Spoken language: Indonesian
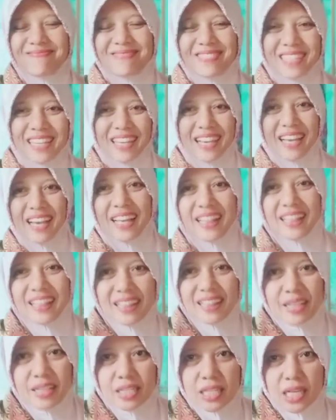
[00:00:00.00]
sehat
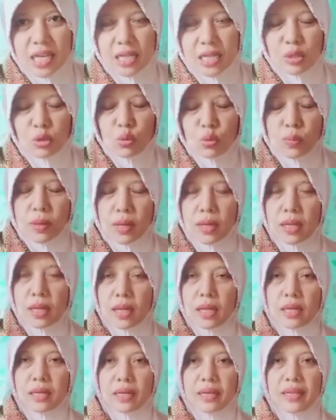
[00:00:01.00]
sehat itu
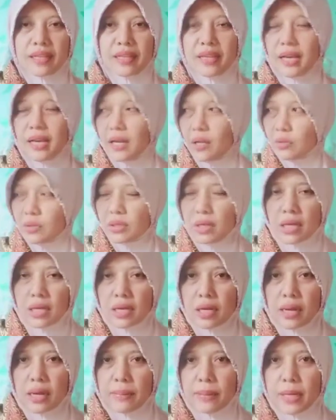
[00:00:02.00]
mahal harganya kalau
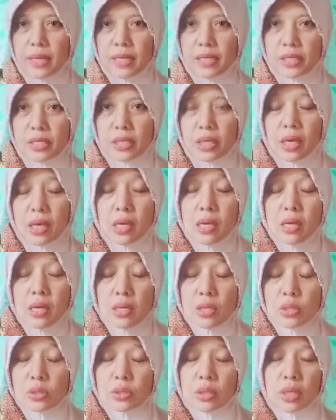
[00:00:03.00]
sekarang apalagi ya
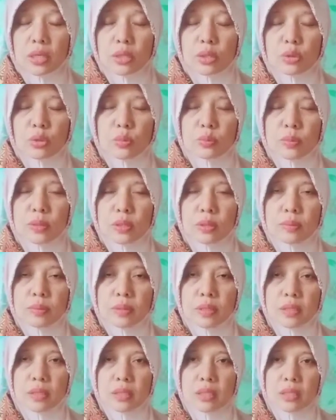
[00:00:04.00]
sehat itu
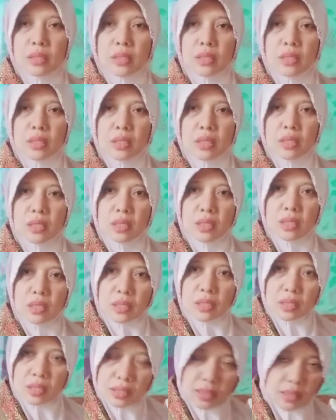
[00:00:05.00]

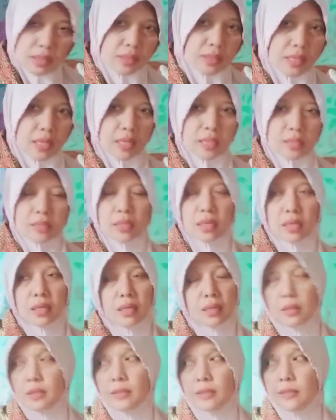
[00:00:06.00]
benar-benar
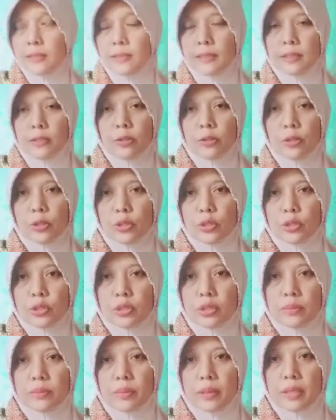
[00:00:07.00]
sangat-sangat oh di
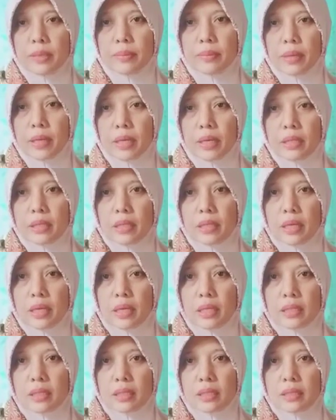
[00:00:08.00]
sini banyak banget
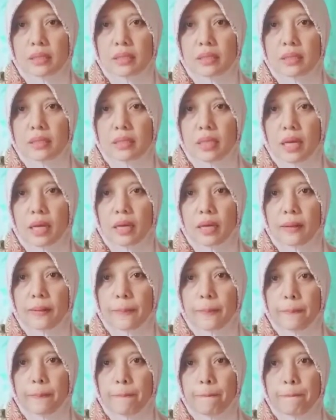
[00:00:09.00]
ya sedang
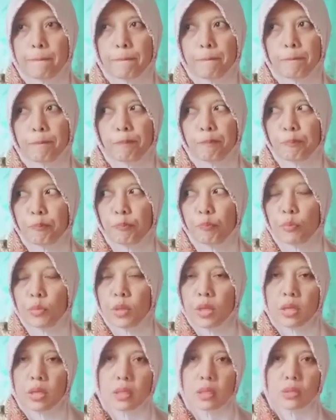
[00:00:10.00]

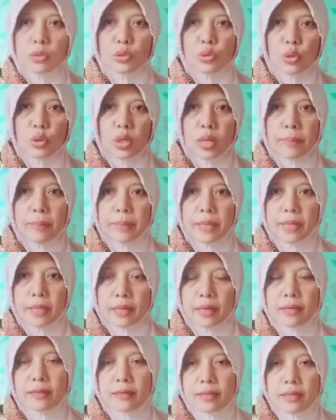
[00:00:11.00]
eh, zona
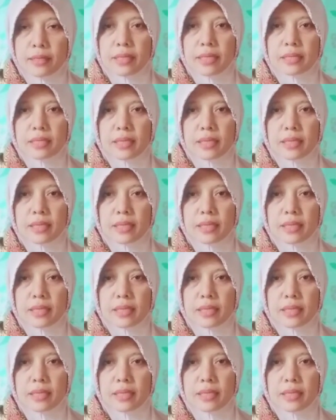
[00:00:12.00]
merah dan yang